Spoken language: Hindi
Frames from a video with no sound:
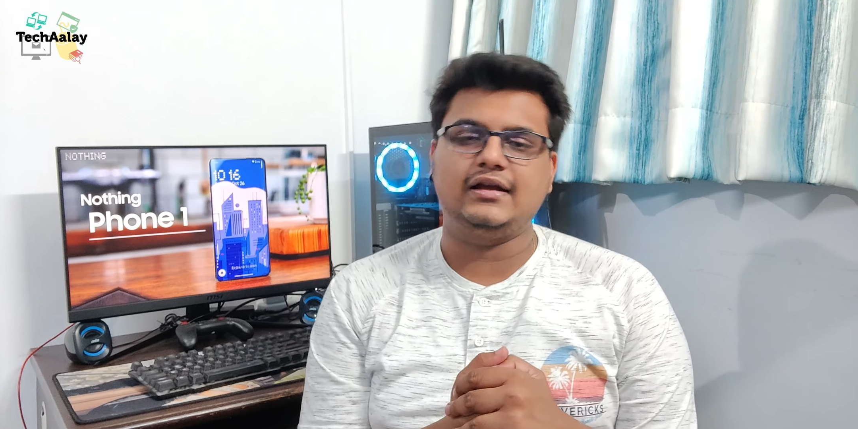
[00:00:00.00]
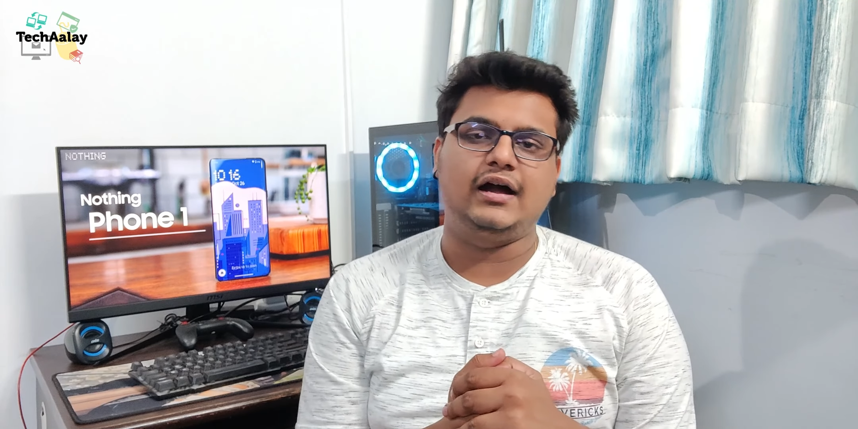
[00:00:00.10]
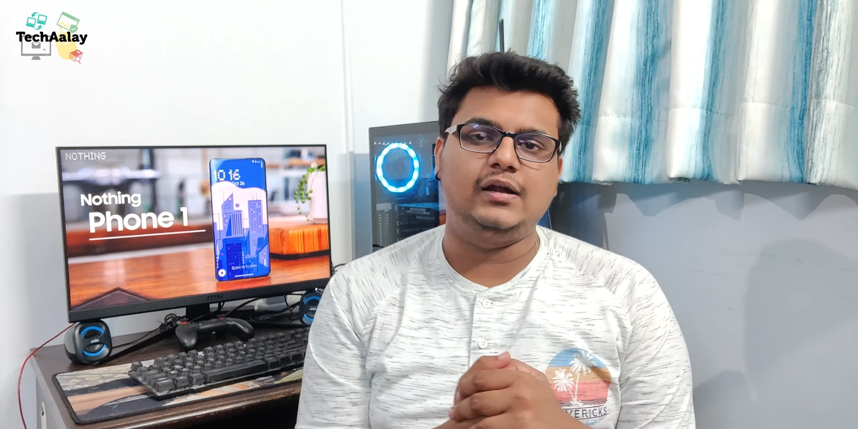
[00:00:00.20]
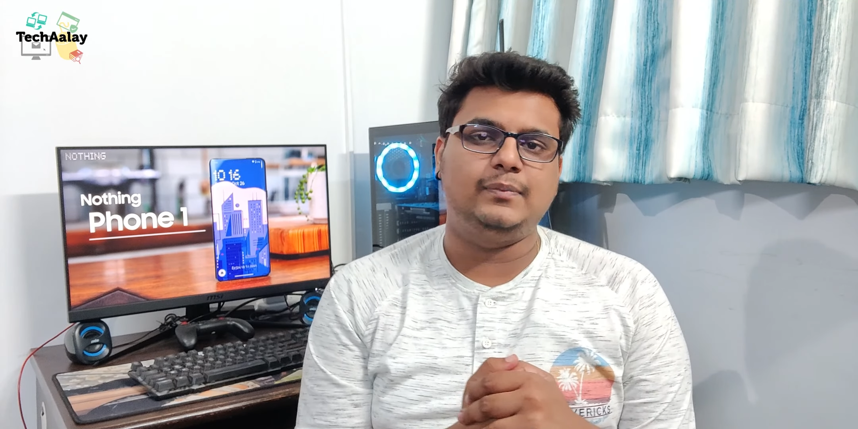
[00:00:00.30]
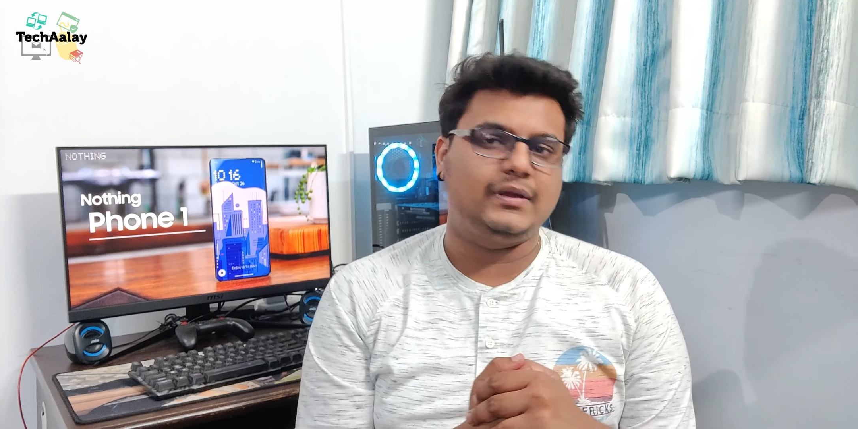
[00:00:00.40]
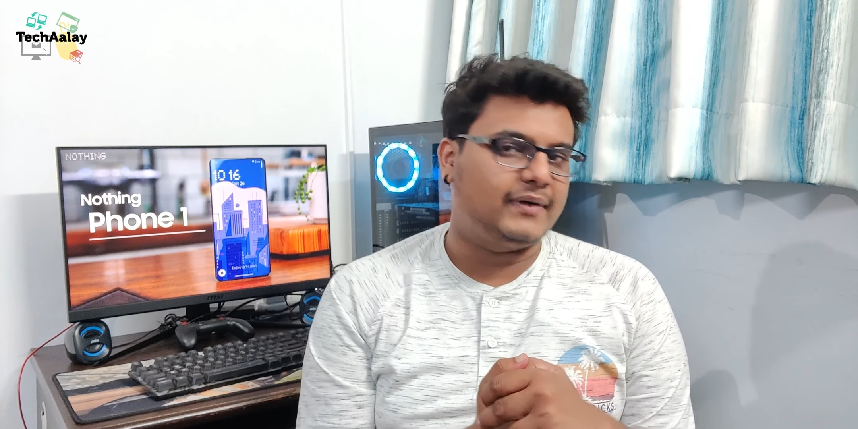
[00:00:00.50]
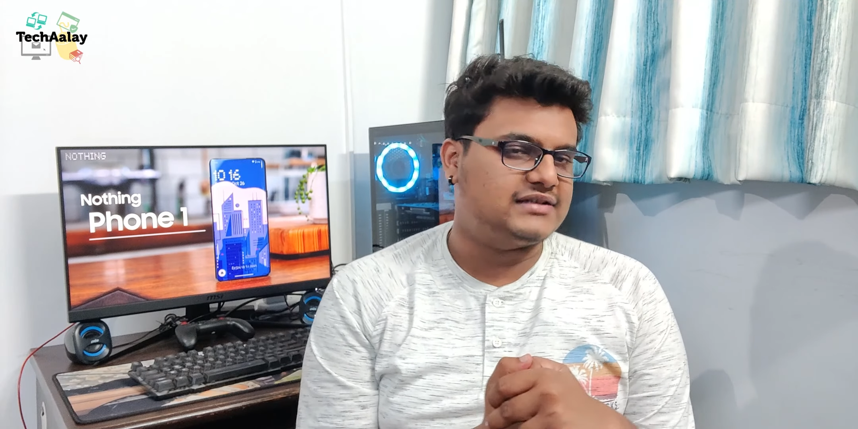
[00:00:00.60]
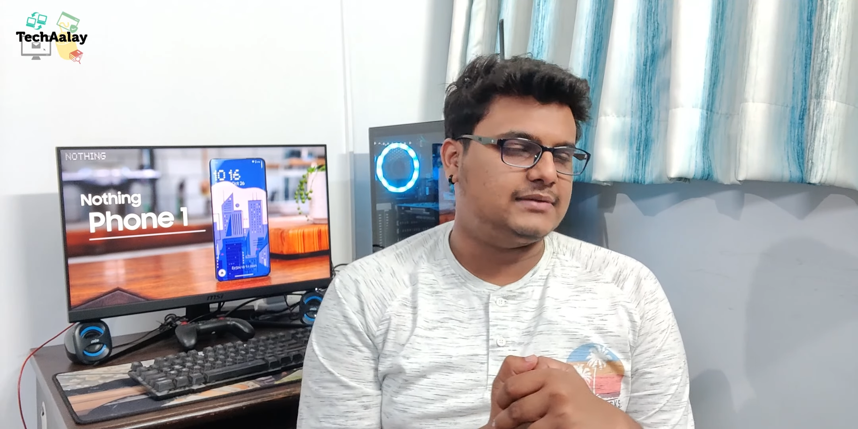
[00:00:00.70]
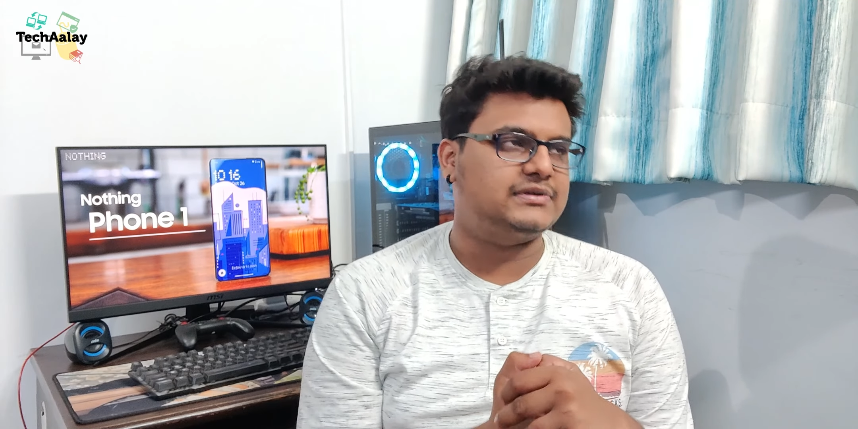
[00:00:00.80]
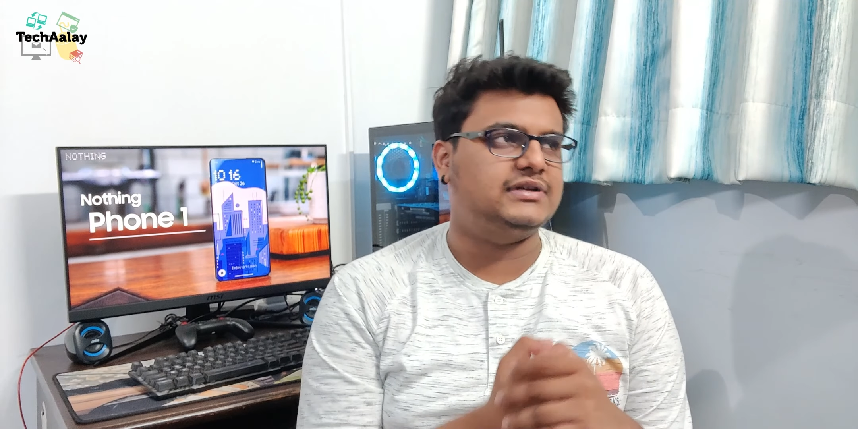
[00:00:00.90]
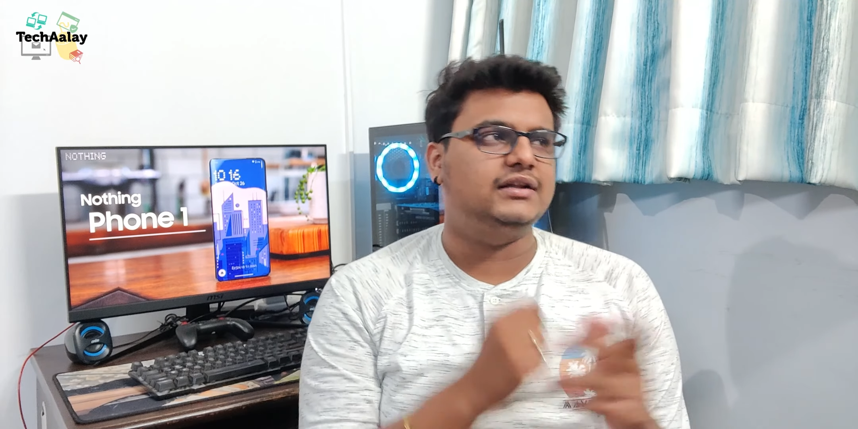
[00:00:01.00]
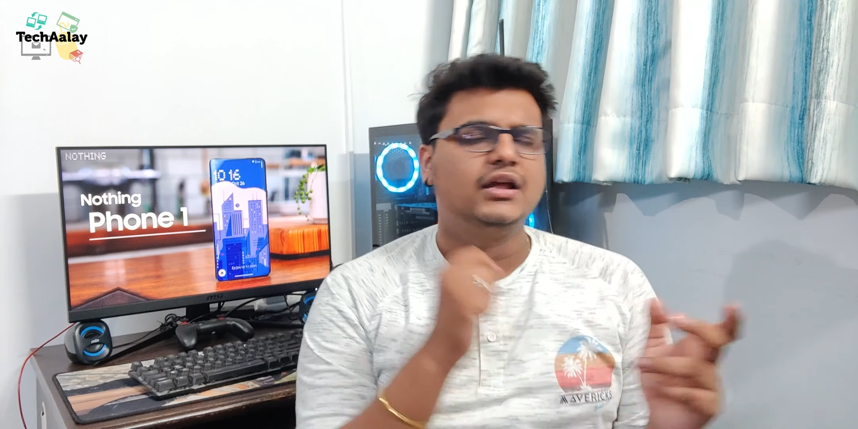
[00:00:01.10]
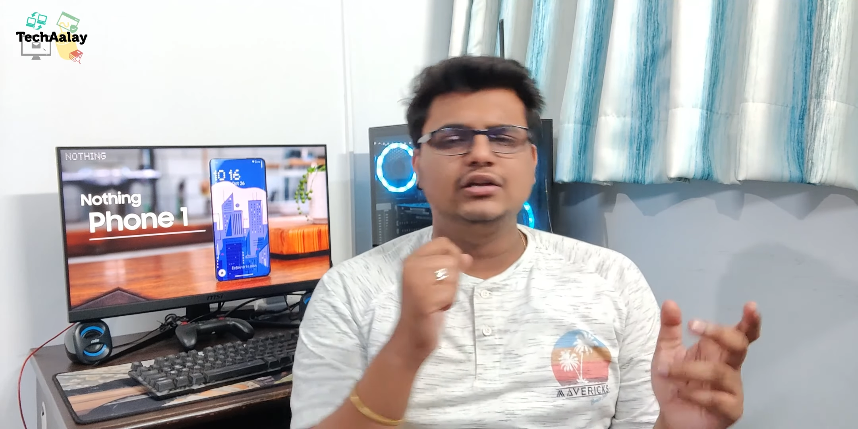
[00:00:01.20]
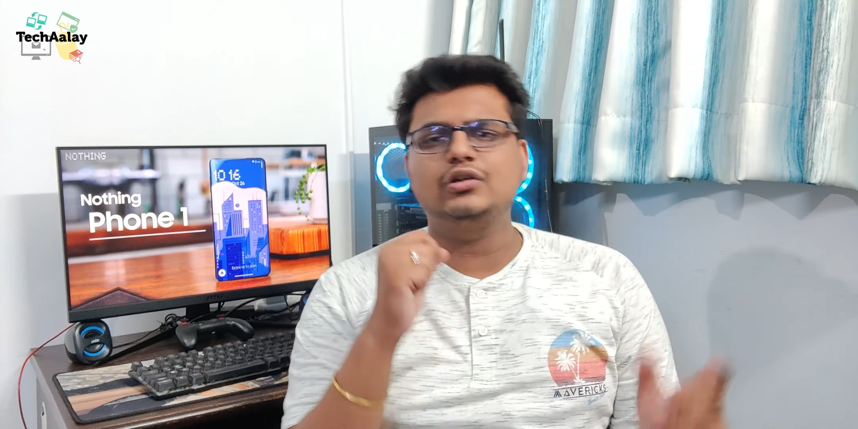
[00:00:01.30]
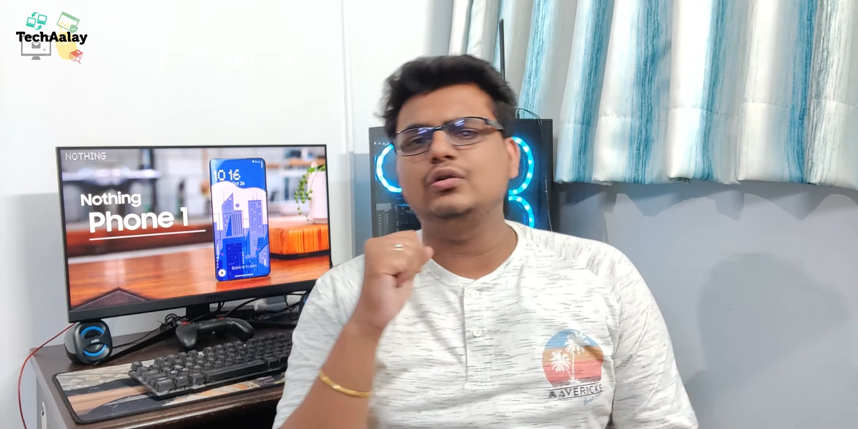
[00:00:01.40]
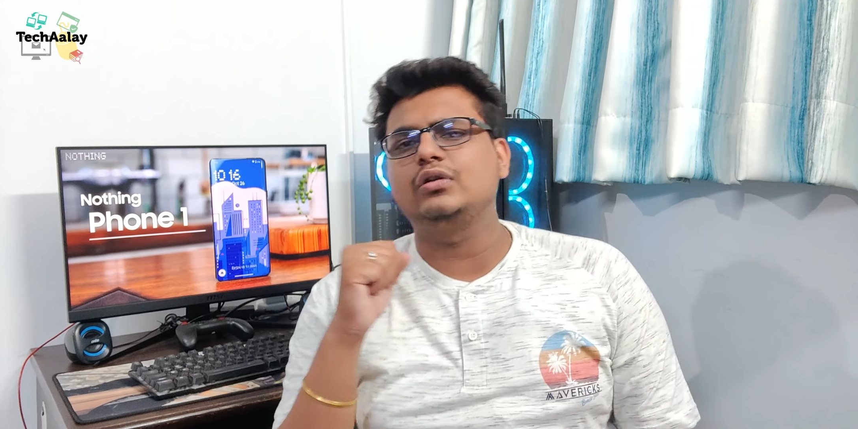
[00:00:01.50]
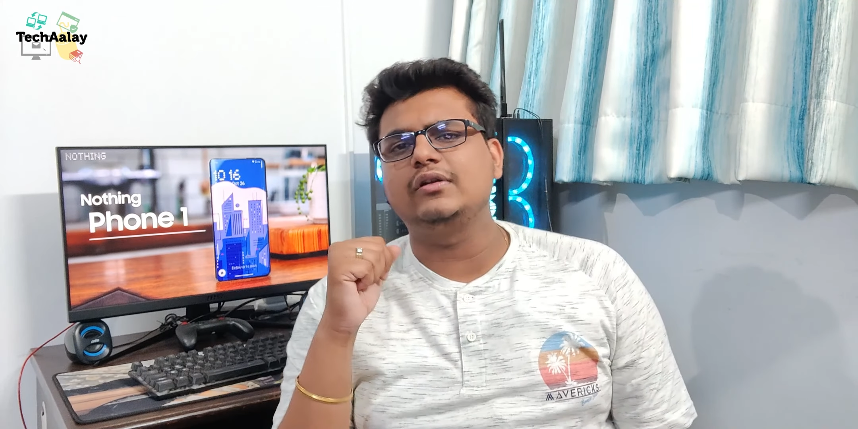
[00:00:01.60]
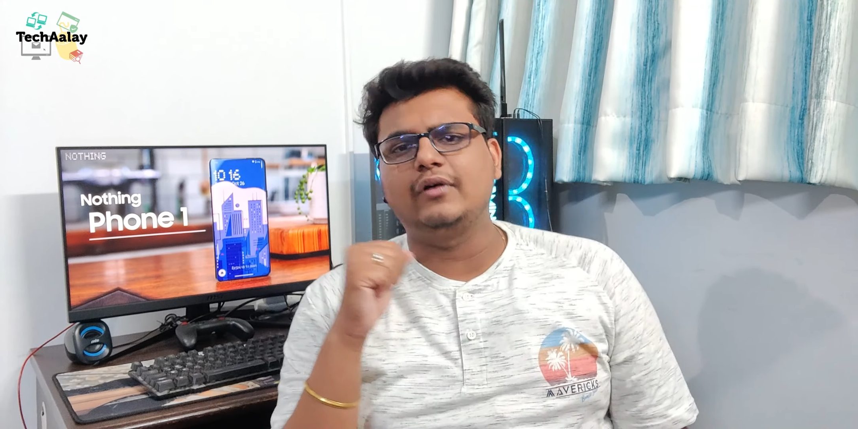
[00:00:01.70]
कार्ड पे भाई साहब के साथ क्योंकि उन्होंने